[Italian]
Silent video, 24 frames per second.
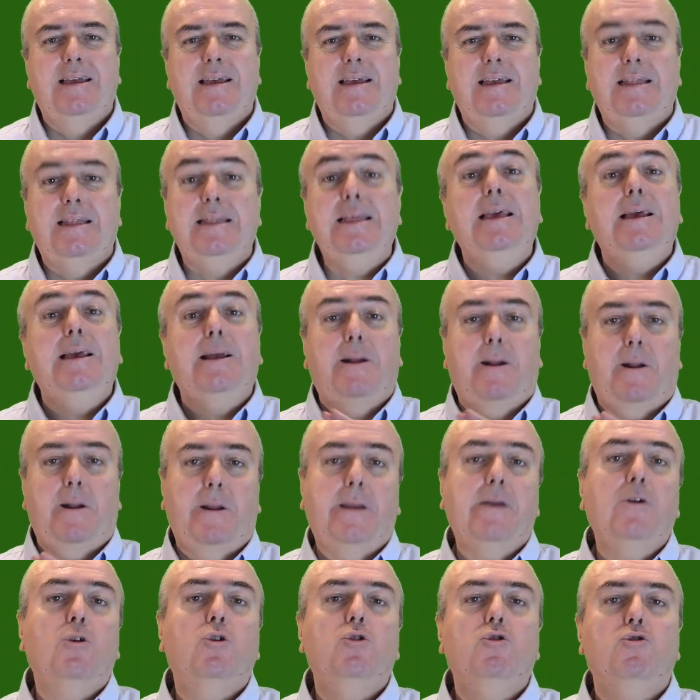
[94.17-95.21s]
di
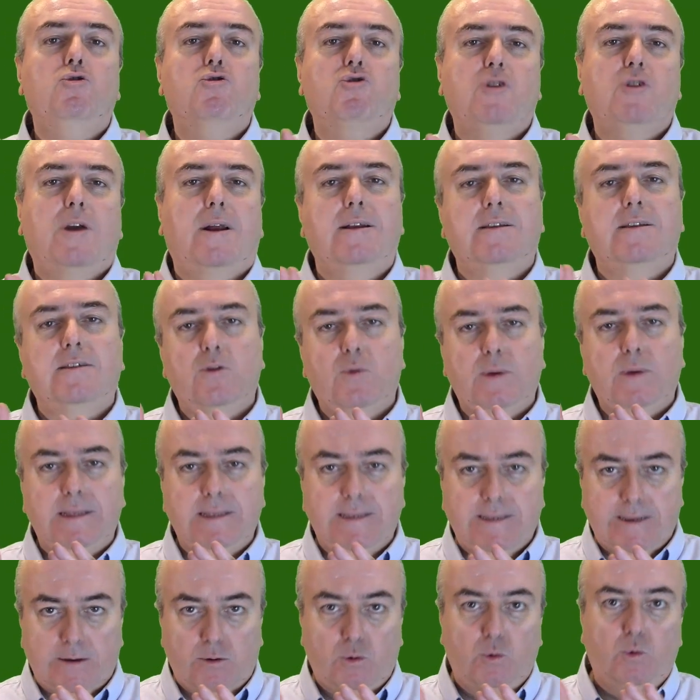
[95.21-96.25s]
riconoscere la
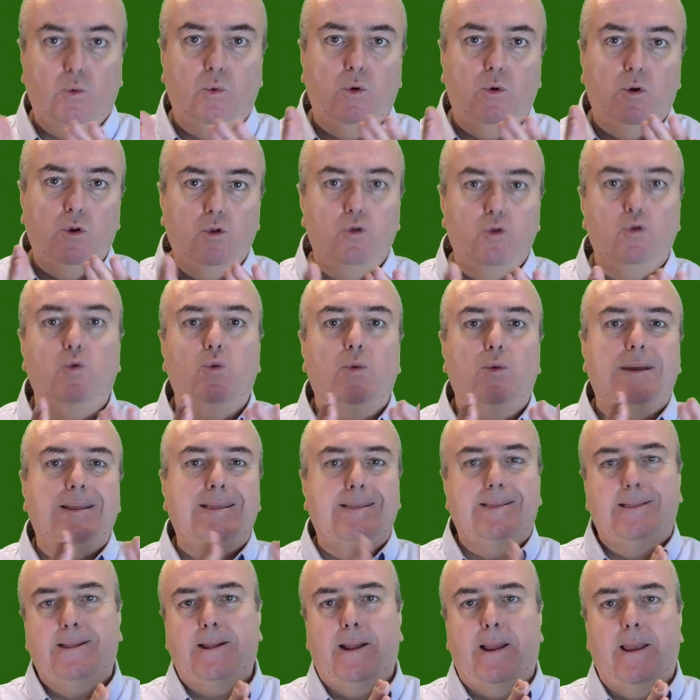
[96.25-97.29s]
sequenza 1, 2,
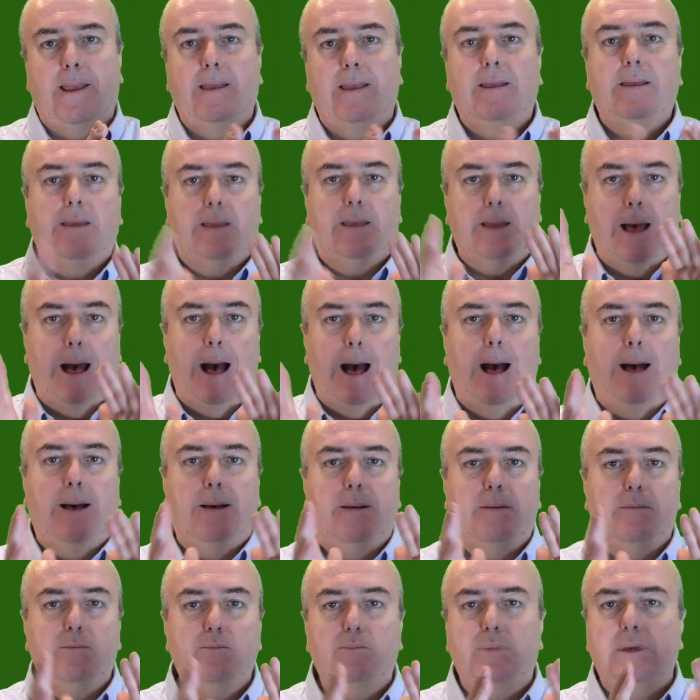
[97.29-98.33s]
3, A,
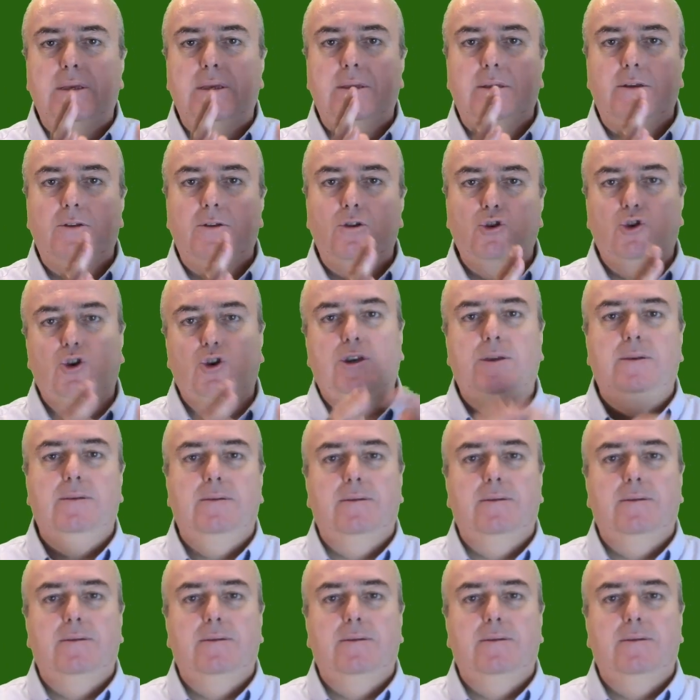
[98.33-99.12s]
B, C.